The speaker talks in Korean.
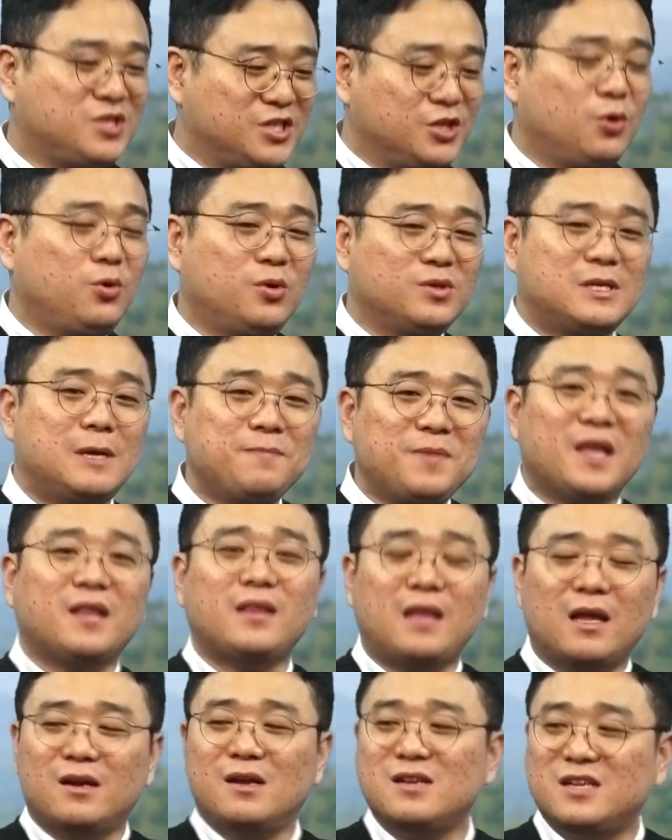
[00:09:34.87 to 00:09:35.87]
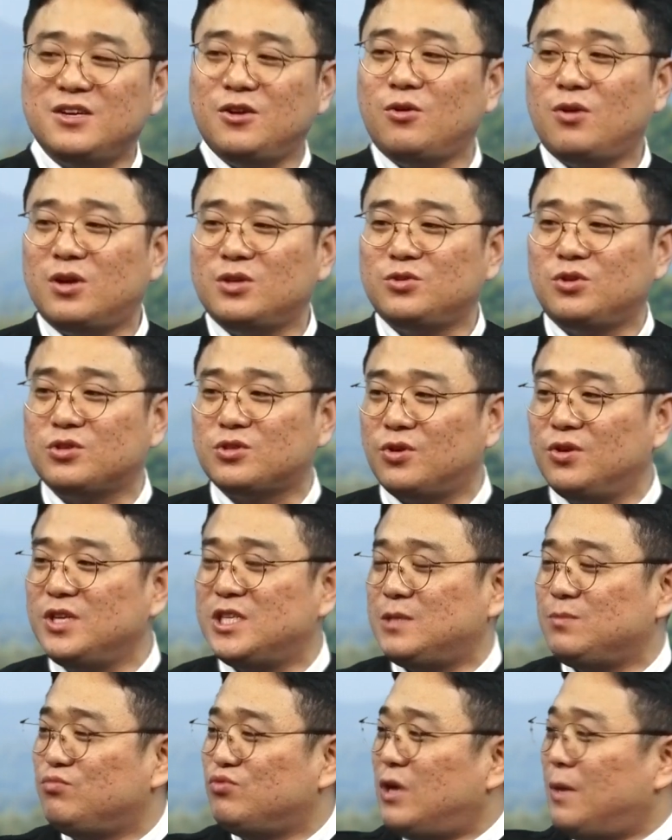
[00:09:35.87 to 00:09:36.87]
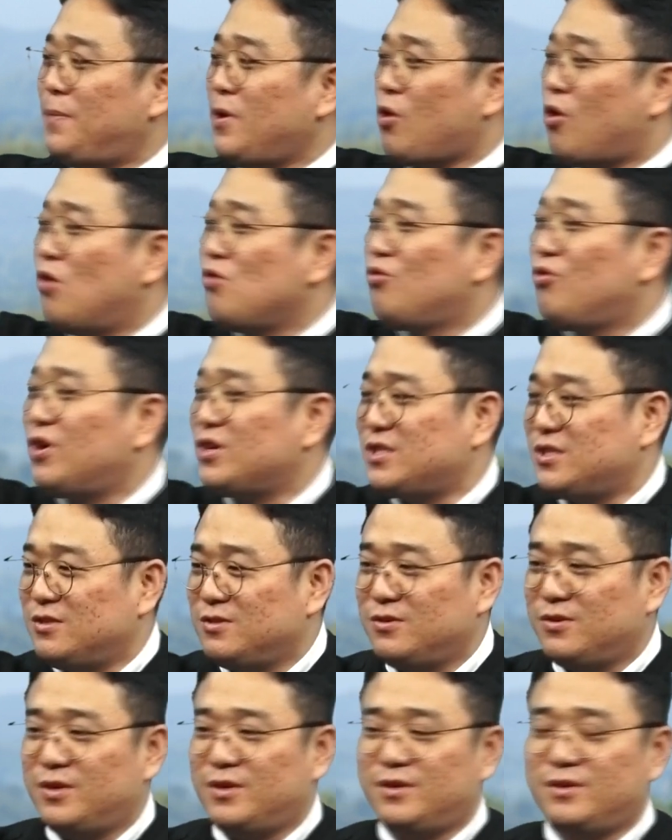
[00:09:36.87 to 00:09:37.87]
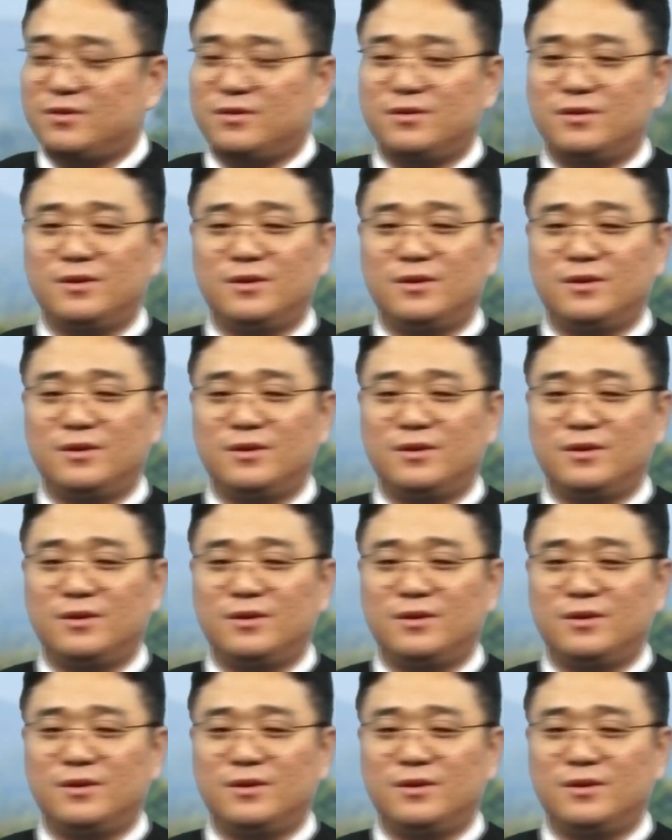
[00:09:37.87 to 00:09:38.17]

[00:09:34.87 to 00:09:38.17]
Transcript: 끓여놓은 삼계탕을 끓여가지고 저희 집 문 앞에 걸고 가시는 거예요.